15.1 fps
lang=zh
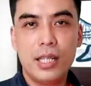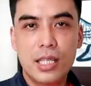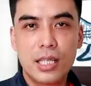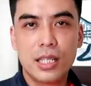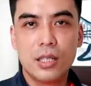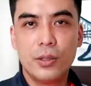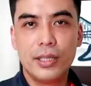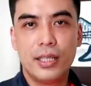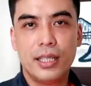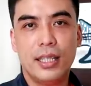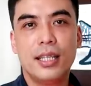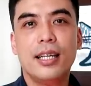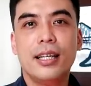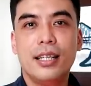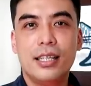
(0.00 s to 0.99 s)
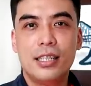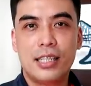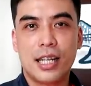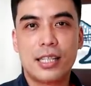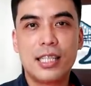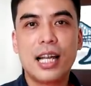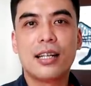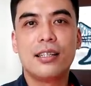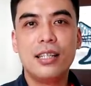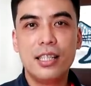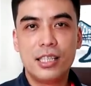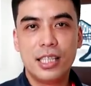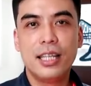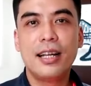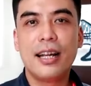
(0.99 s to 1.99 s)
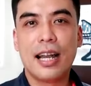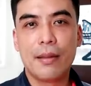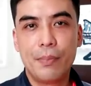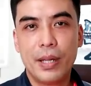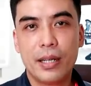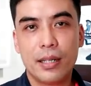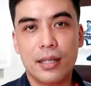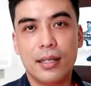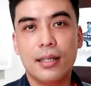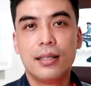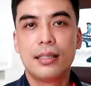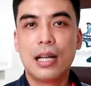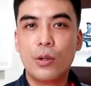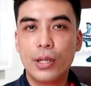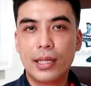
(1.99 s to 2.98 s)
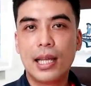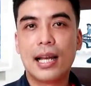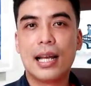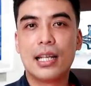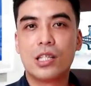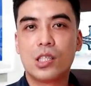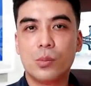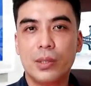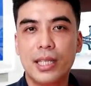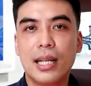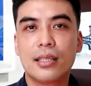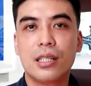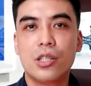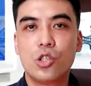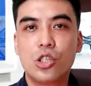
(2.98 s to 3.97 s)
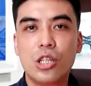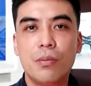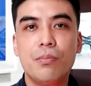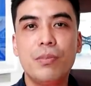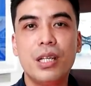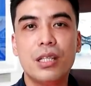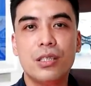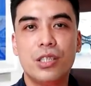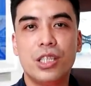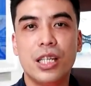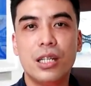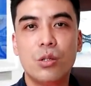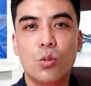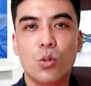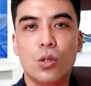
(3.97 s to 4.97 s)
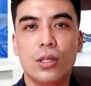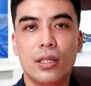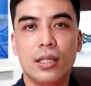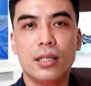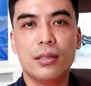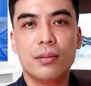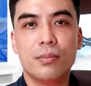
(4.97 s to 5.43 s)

第四个问题，想象你已经改变了，那会带来什么样的正面结果呢？